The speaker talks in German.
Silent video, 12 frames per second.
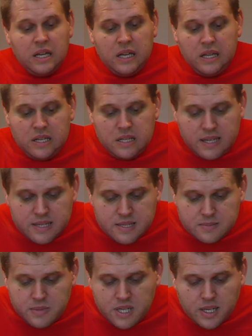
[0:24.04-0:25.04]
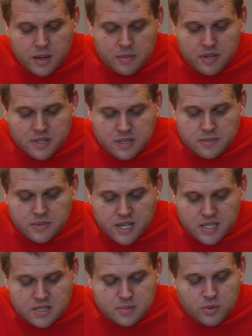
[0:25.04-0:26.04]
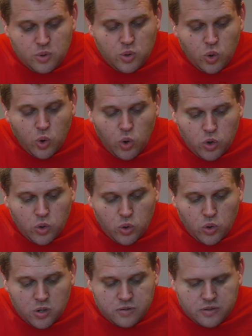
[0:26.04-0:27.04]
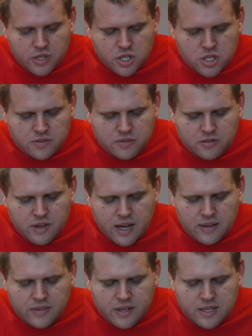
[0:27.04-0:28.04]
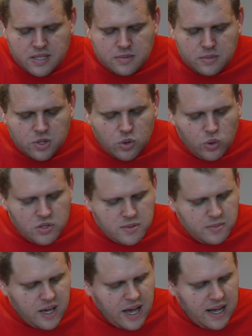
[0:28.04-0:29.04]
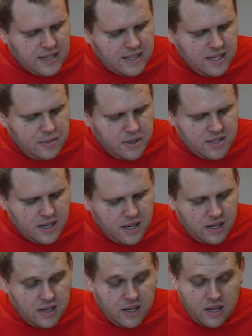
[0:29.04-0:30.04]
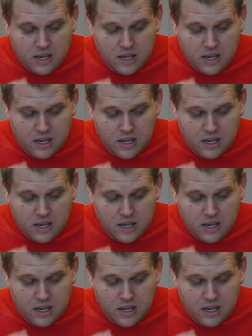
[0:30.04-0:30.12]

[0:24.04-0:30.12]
Ich lese Medikamente im Test Bluthochdruck von der Stiftung Warentest mit großem Ratgeberteil.